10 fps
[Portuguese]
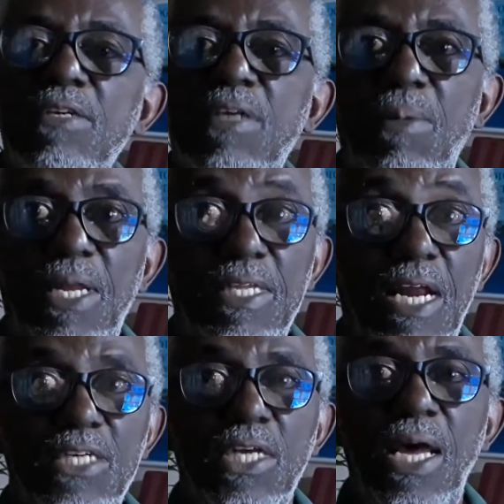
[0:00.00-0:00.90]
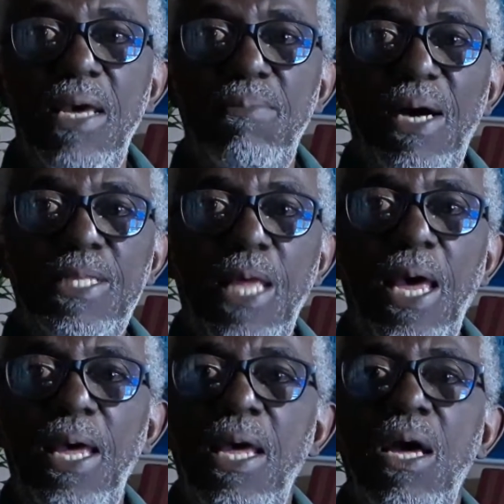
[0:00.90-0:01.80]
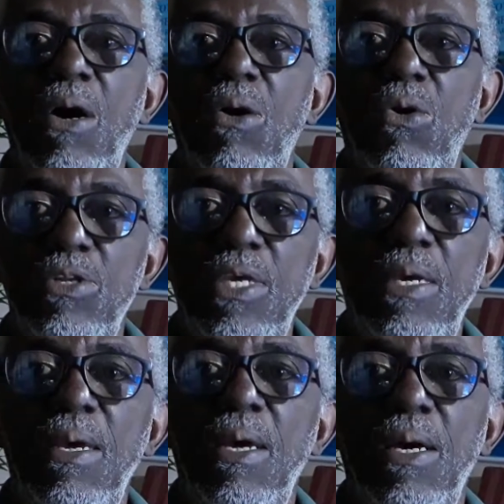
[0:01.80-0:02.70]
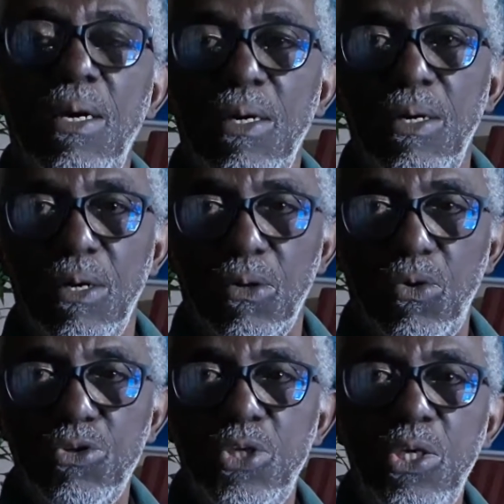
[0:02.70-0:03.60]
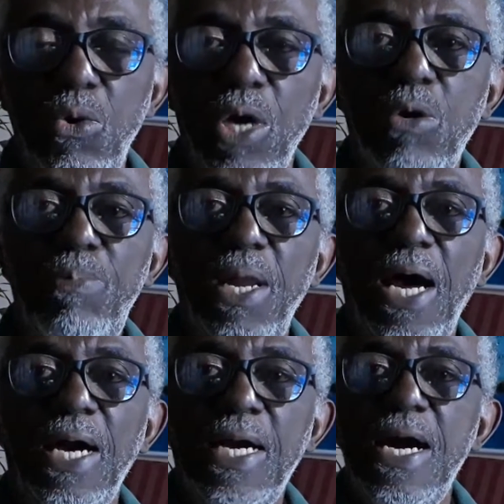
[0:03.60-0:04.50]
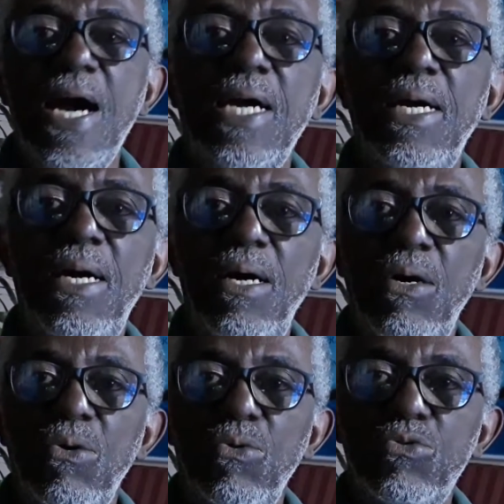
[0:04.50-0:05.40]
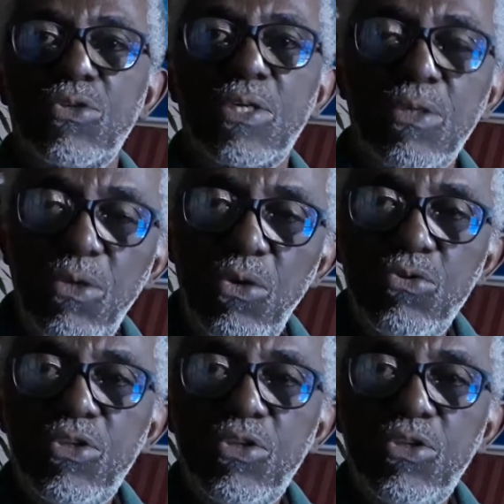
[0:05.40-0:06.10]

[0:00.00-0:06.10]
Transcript: essa malandragem lá em Baté, onde conseguiu recuperar a carga os, e os